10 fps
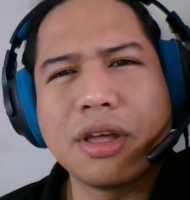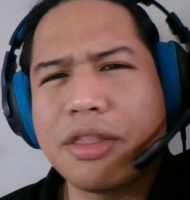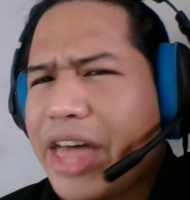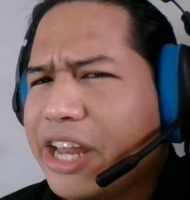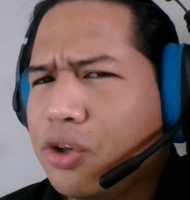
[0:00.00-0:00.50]

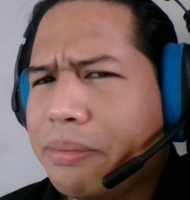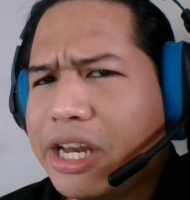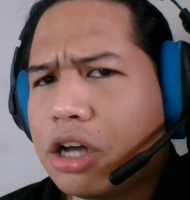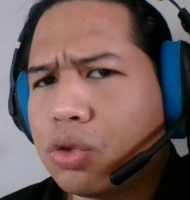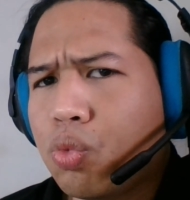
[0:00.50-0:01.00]
then you may
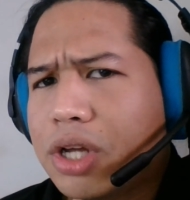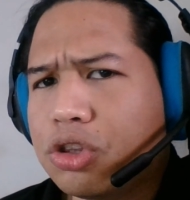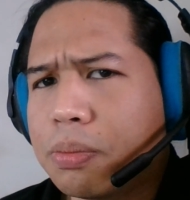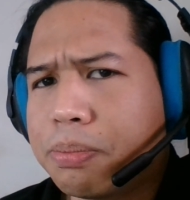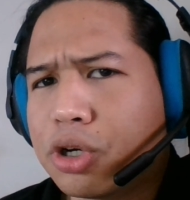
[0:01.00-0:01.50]
not want
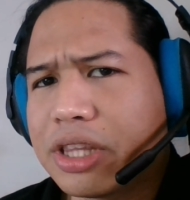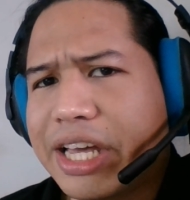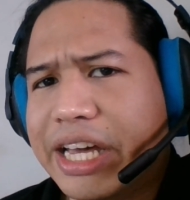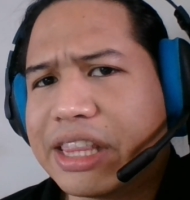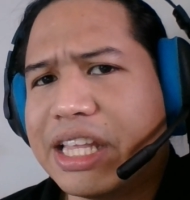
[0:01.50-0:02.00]
to put
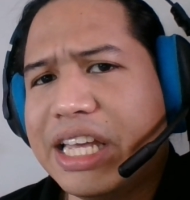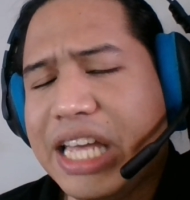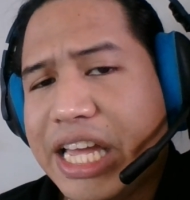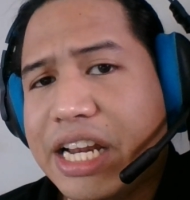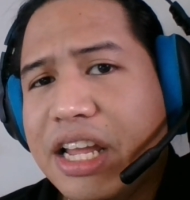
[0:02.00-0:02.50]
it
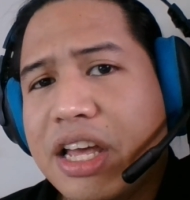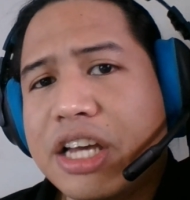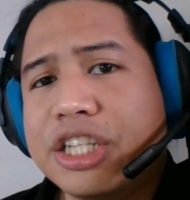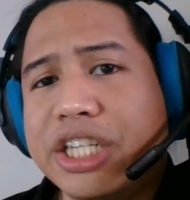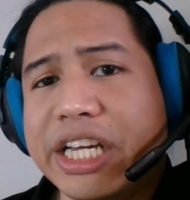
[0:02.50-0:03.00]
in
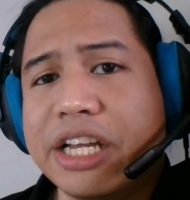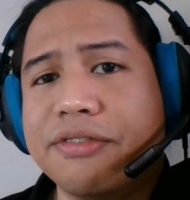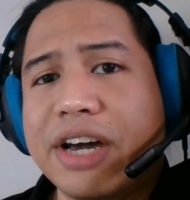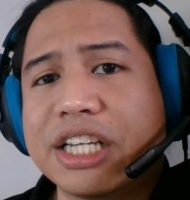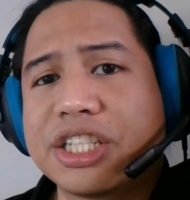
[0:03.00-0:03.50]
G
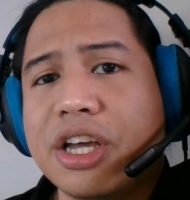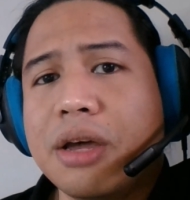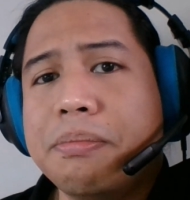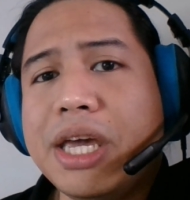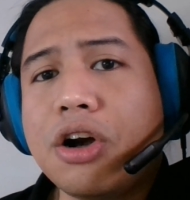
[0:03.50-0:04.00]
Invest
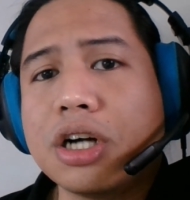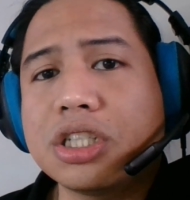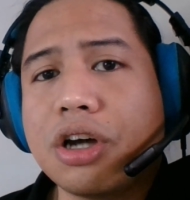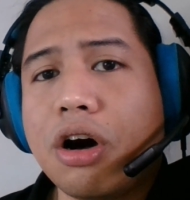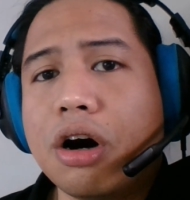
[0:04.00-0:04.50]

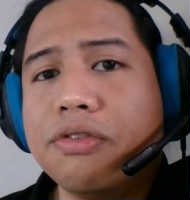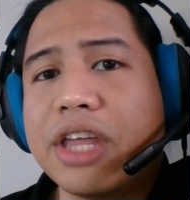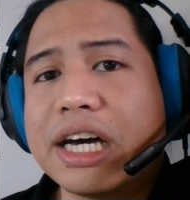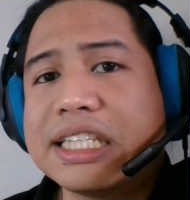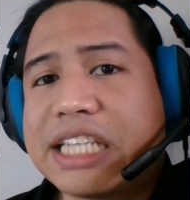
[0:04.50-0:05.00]
because of
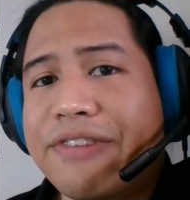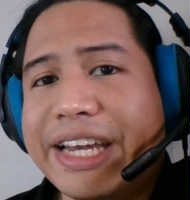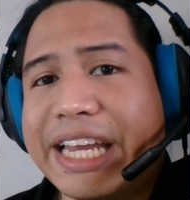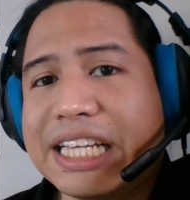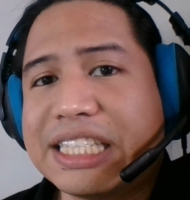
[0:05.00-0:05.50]
the
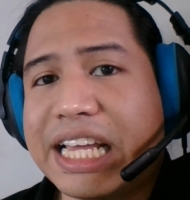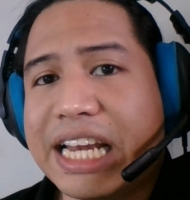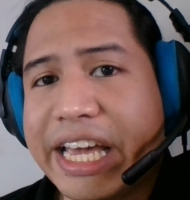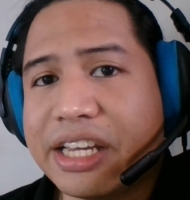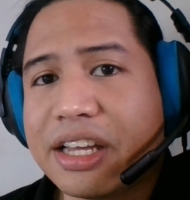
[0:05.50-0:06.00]
7 days
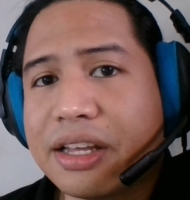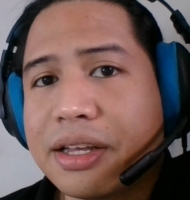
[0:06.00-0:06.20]
delay,